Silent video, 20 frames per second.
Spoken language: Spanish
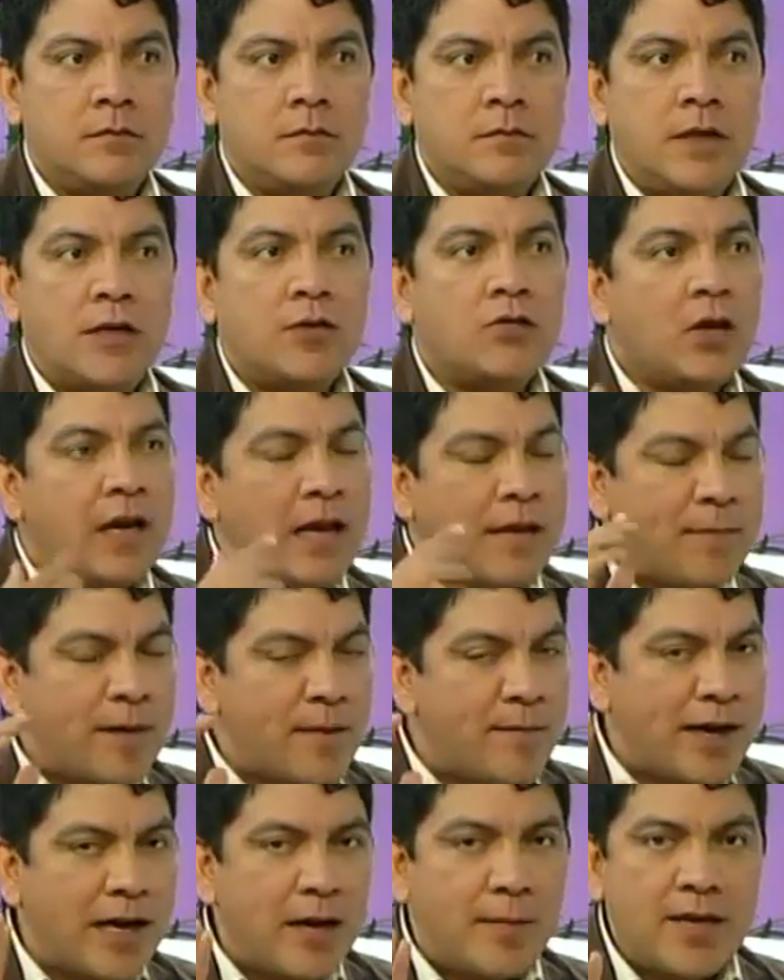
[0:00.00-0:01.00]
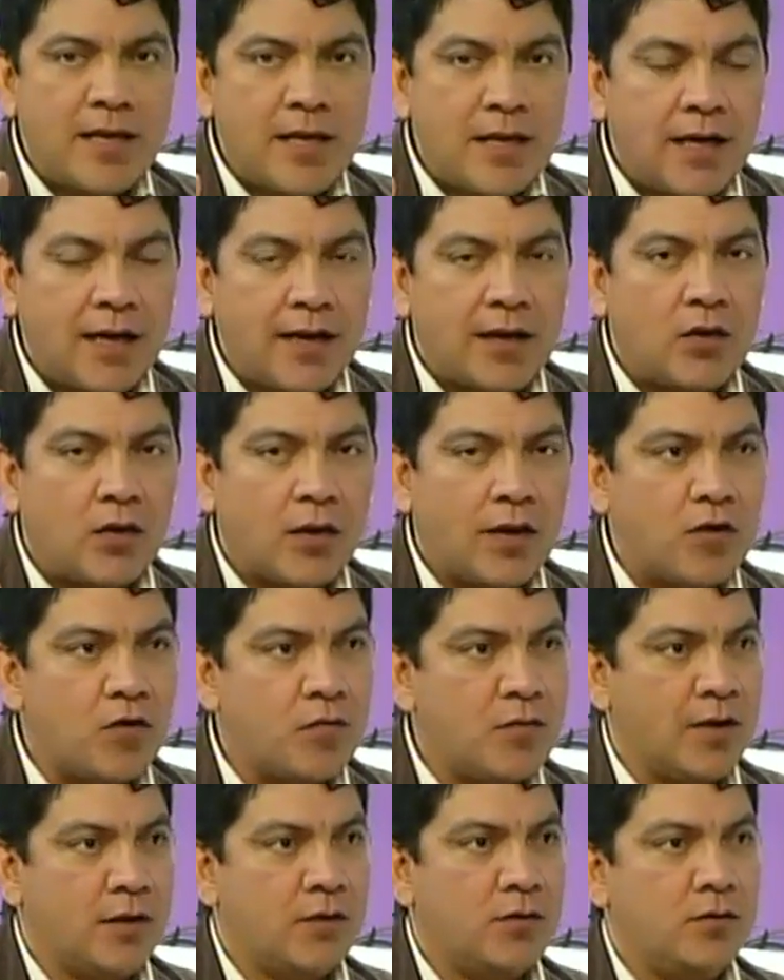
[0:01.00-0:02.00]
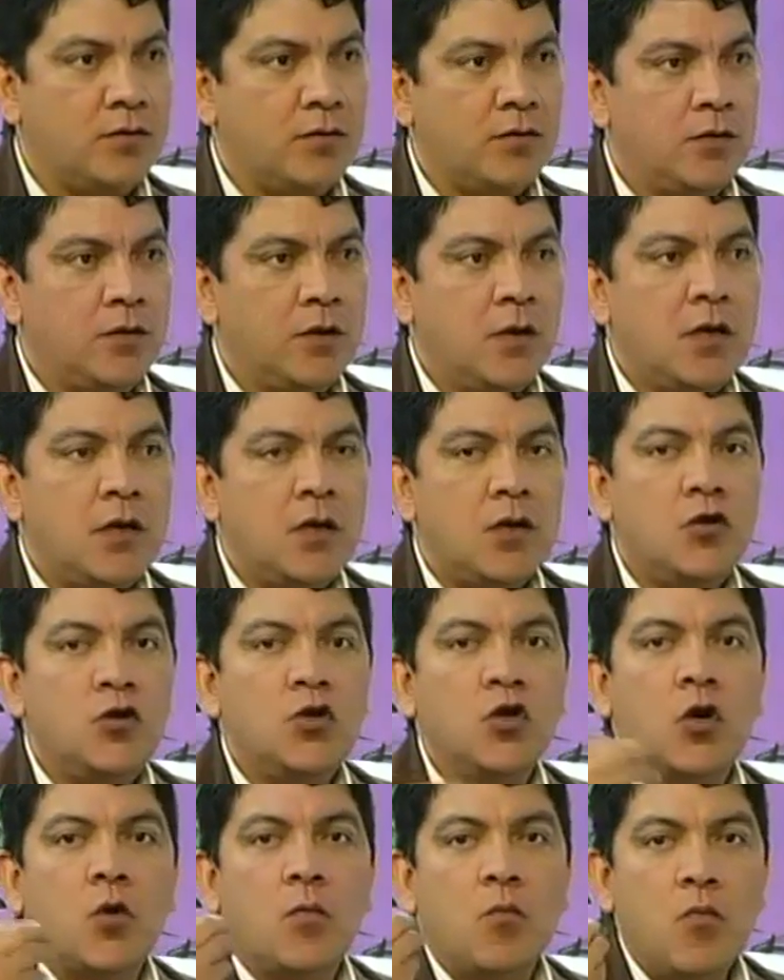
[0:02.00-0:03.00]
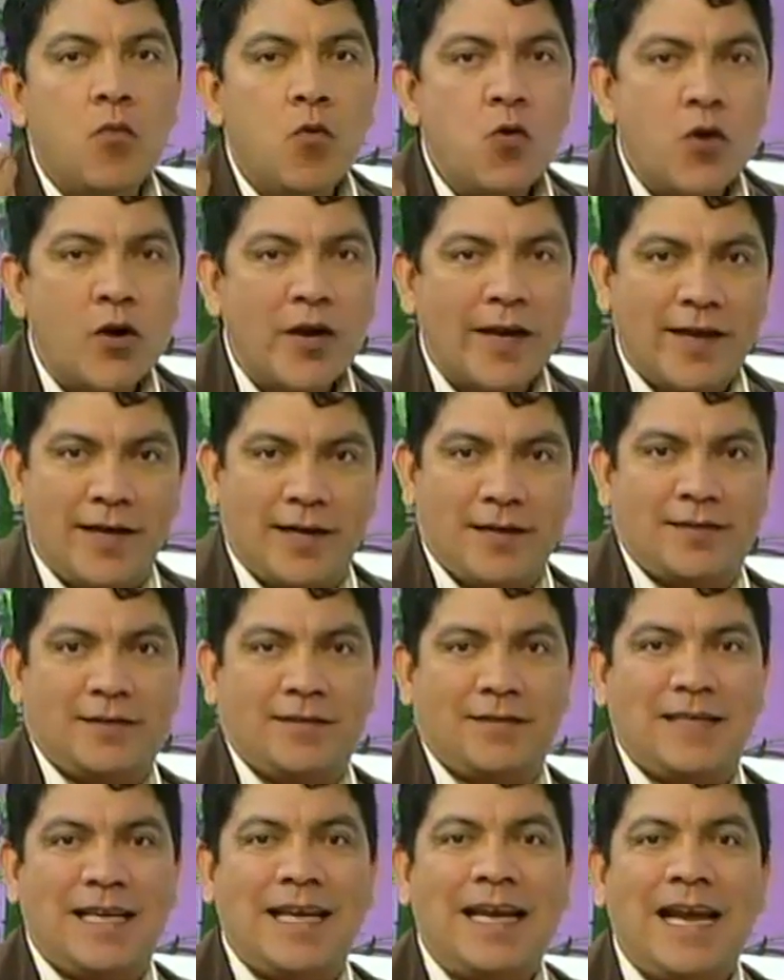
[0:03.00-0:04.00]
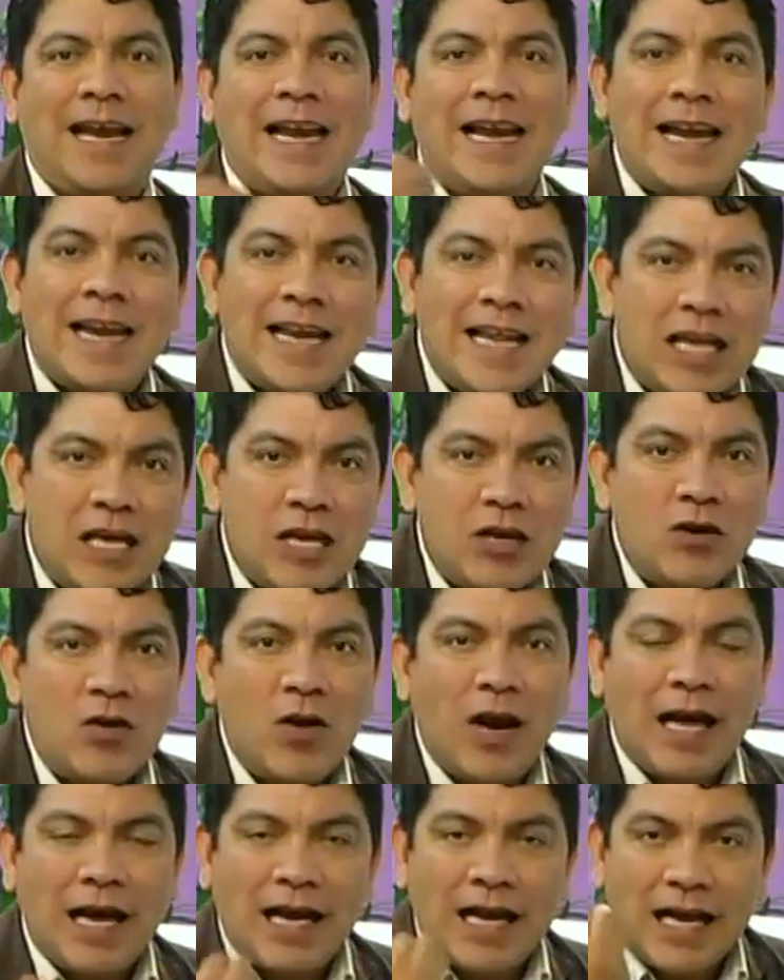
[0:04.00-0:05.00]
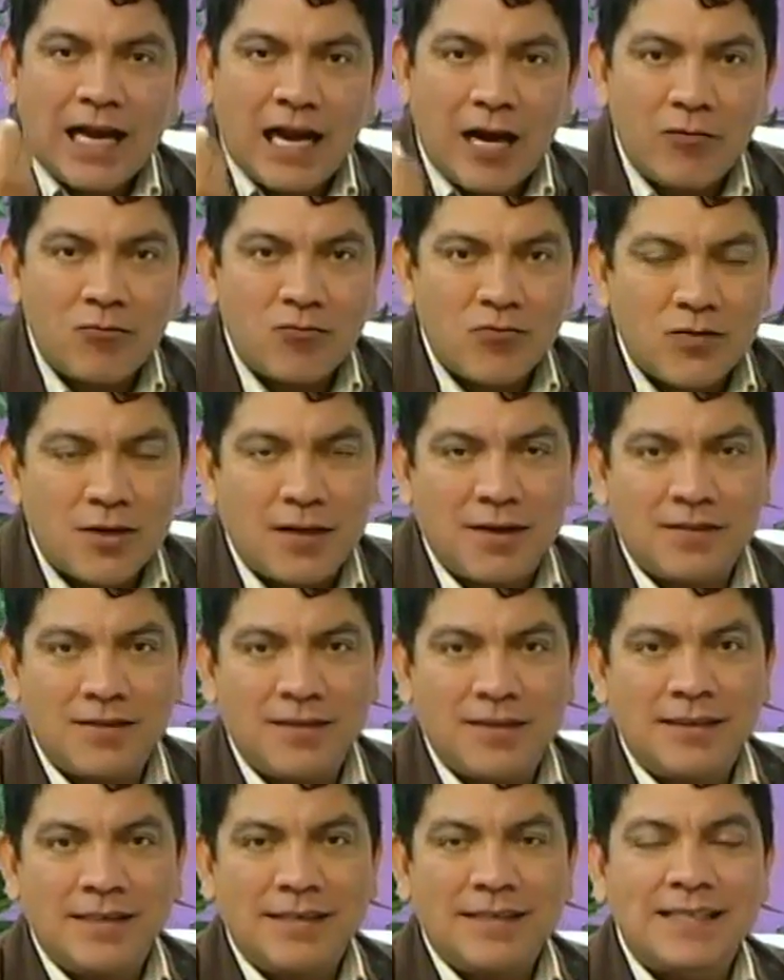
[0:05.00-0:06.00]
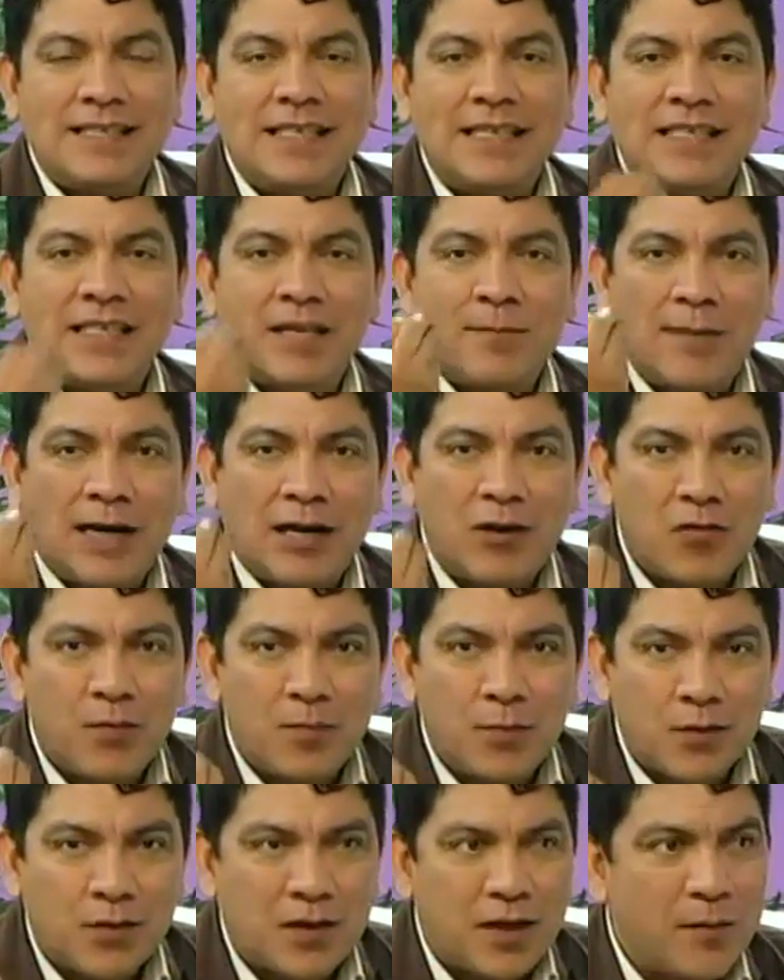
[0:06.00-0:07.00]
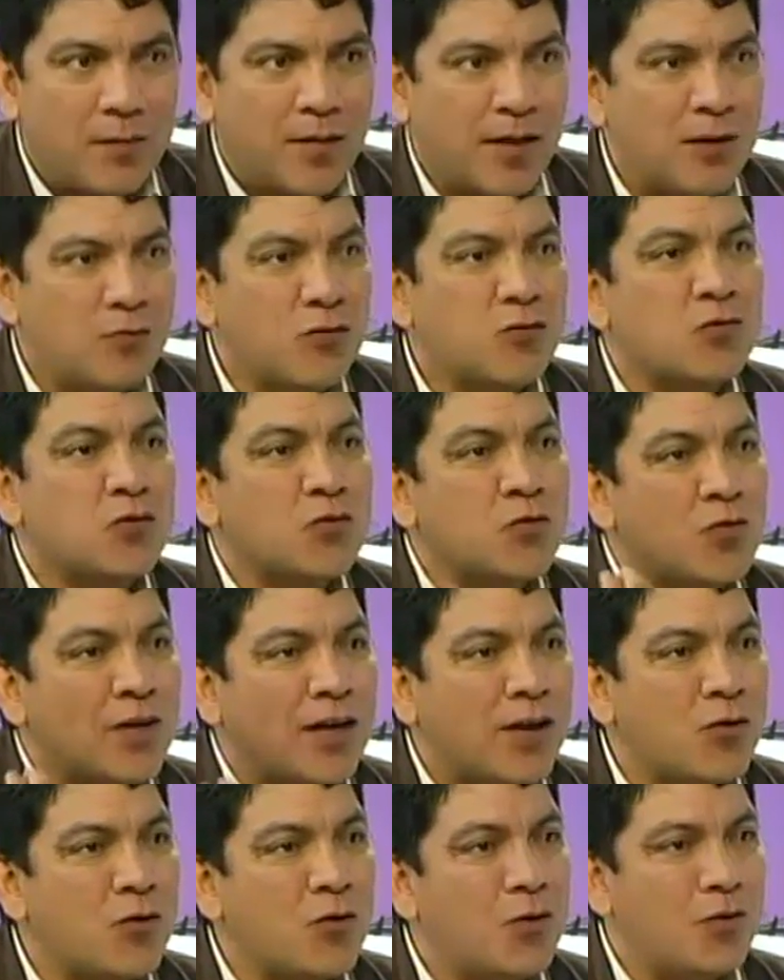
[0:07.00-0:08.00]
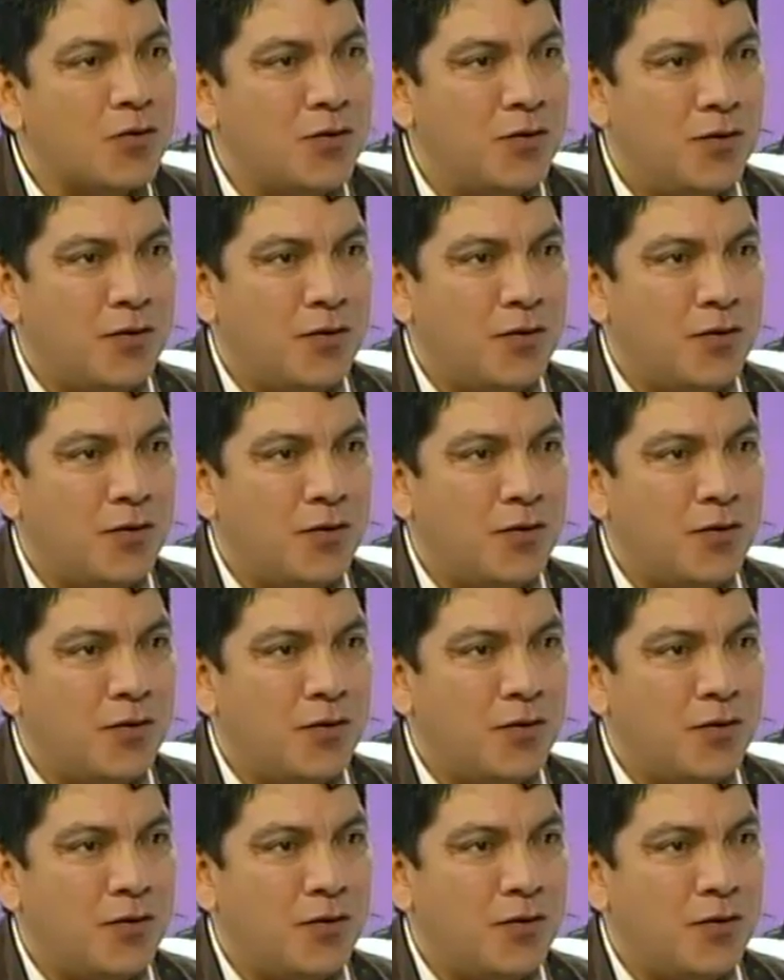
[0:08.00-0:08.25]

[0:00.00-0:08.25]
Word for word: Eso es la primera medida que yo recomiendo. No busquen en el niño las causas de ese mal comportamiento. Eso es un error.